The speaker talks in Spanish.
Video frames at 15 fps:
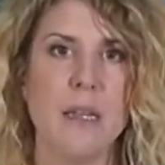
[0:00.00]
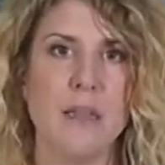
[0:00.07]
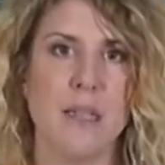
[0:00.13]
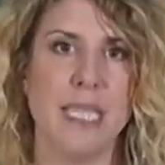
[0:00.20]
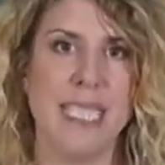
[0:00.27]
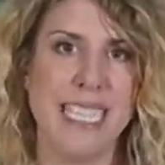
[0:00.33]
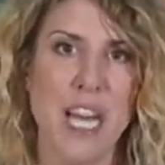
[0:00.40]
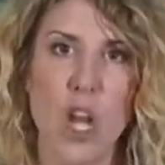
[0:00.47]

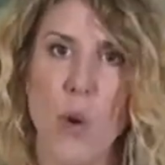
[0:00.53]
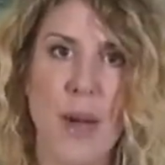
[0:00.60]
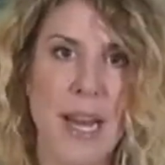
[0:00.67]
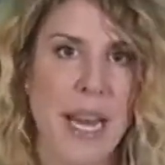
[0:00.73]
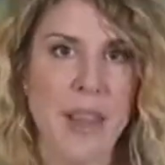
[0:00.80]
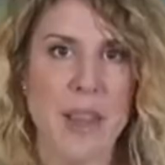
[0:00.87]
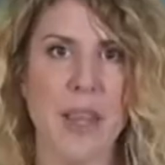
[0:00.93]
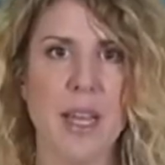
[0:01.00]
Sí, lo
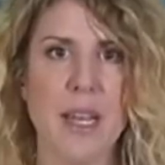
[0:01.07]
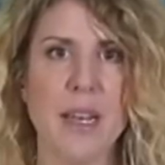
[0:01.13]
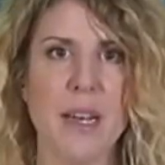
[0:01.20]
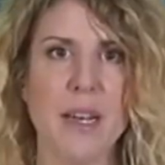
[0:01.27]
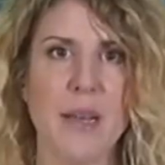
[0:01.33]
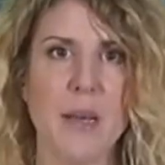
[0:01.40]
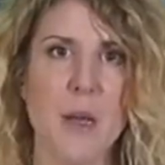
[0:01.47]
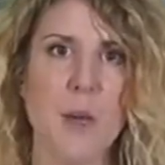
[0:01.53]
van a hacer,
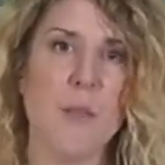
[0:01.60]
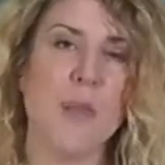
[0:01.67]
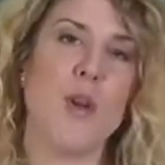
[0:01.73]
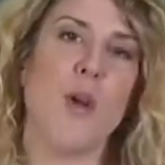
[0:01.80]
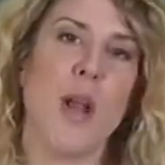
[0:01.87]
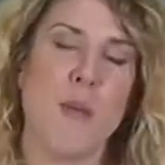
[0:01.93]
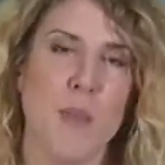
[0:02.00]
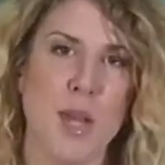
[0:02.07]
pero al